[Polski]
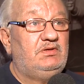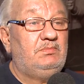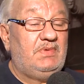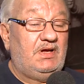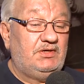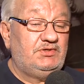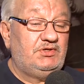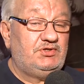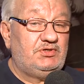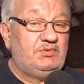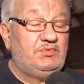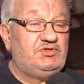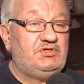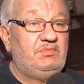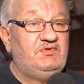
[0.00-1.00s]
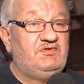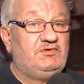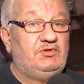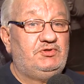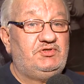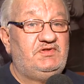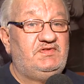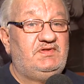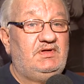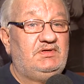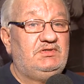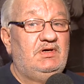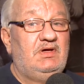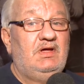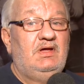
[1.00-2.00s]
tym bardziej, że możemy
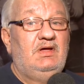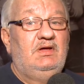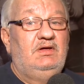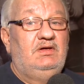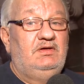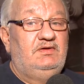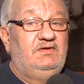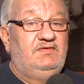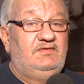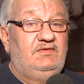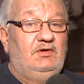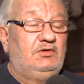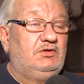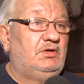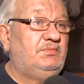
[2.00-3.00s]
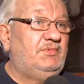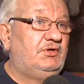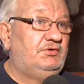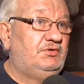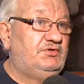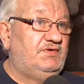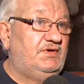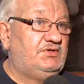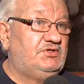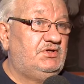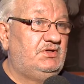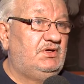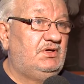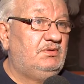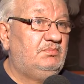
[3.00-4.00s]
skorzystać Y, z ogromnego
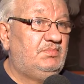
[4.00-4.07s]
doświadczenia